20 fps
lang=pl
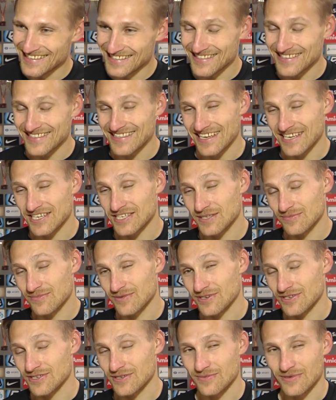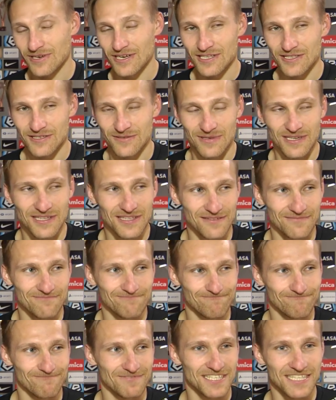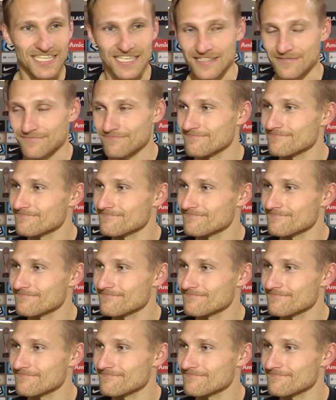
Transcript: no tak, szybko, szybko lecą lata, niestety.